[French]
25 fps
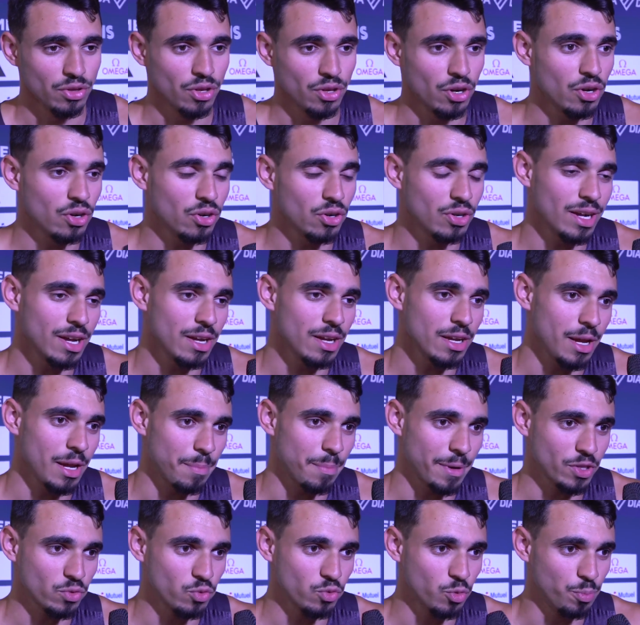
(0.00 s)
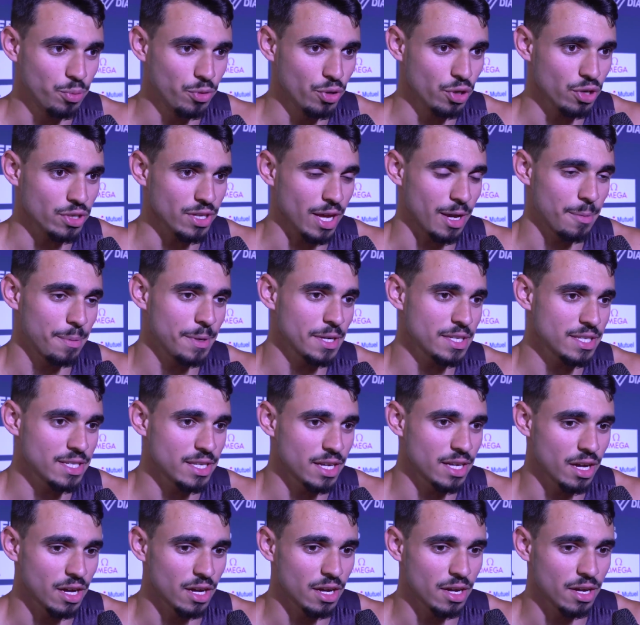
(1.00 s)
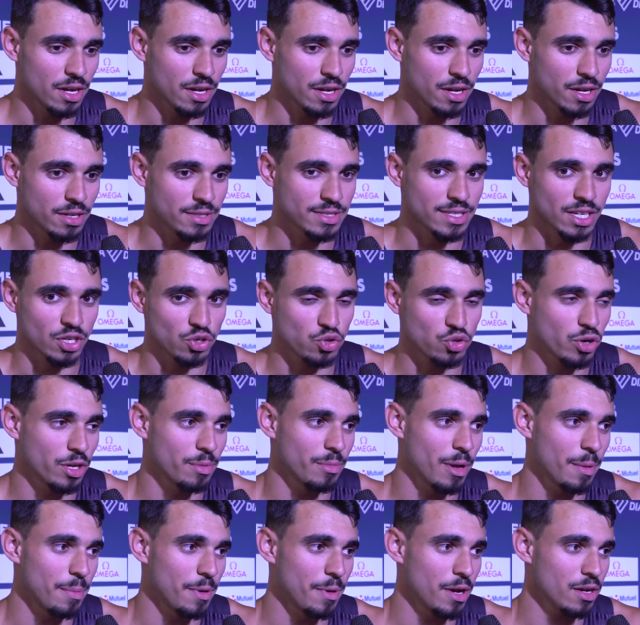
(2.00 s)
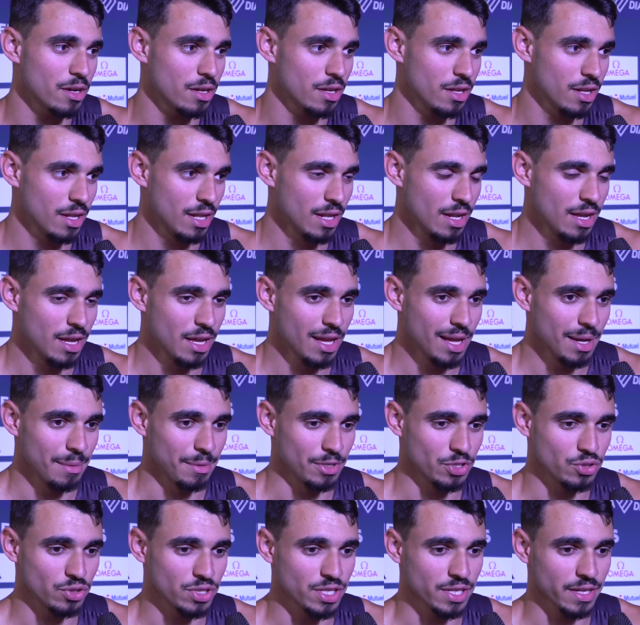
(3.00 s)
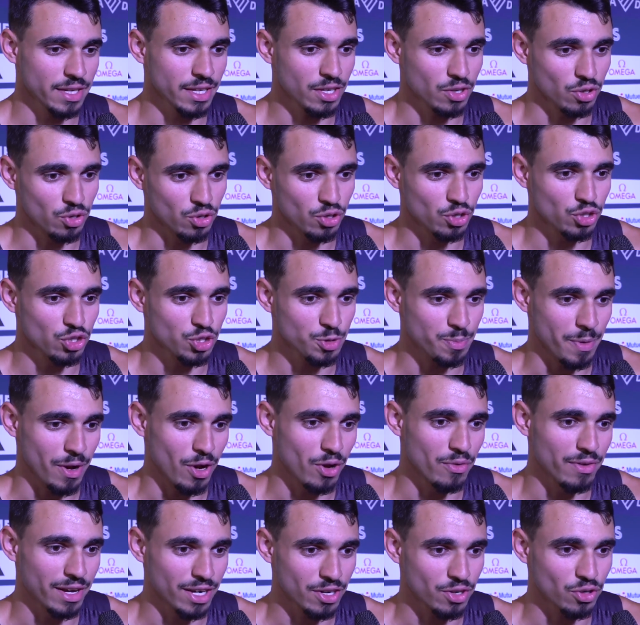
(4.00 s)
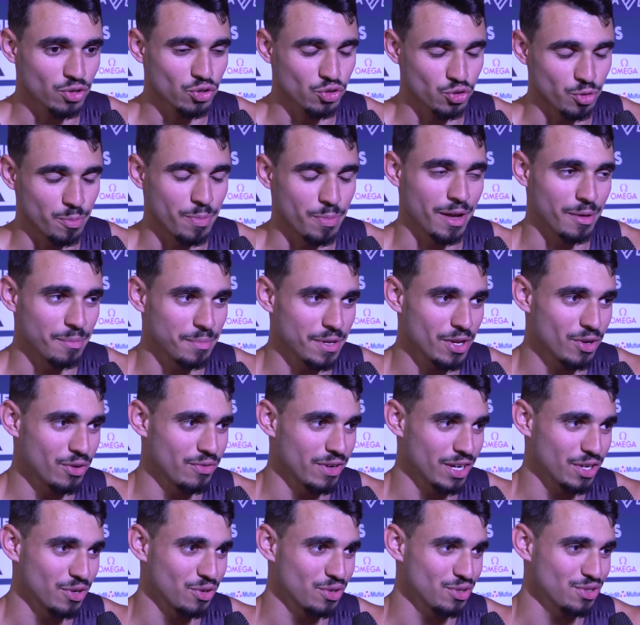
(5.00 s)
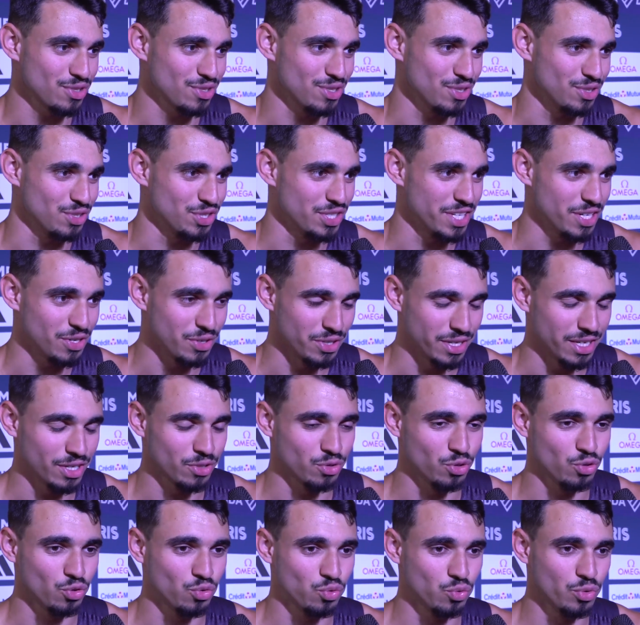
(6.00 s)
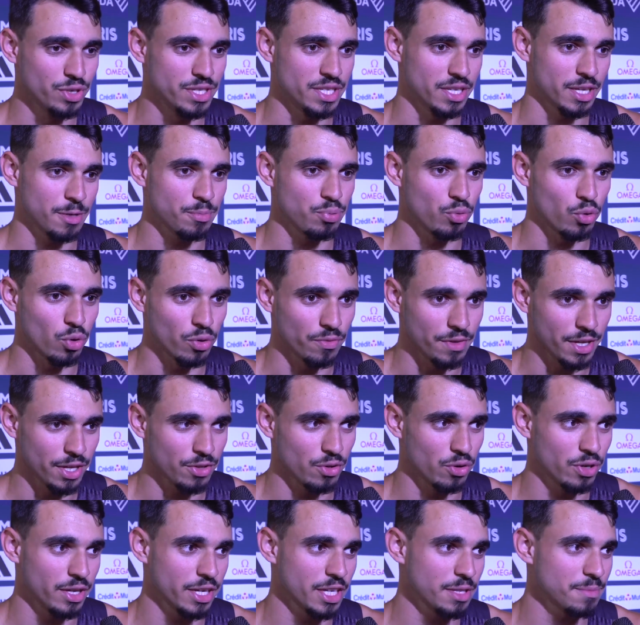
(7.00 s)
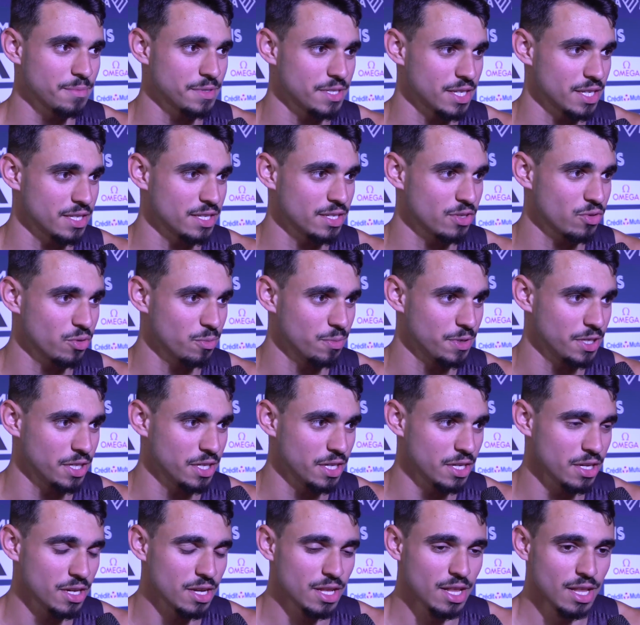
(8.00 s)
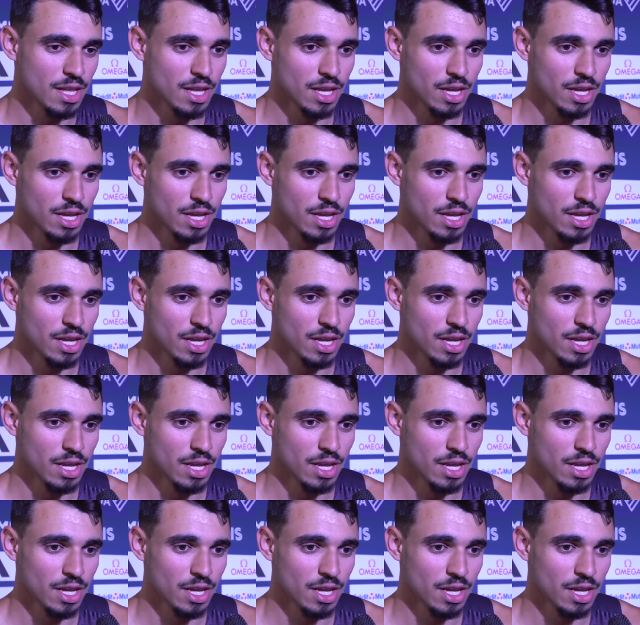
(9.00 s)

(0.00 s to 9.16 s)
Non, là il n'y a pas de coupure, après c'est un, un choix de ma part parce que c'est vrai que quand je pars en vacances, je pars bien en vacances, je déconnecte de tout. Et c'est vrai que pour revenir dans le rythme, c'est assez compliqué.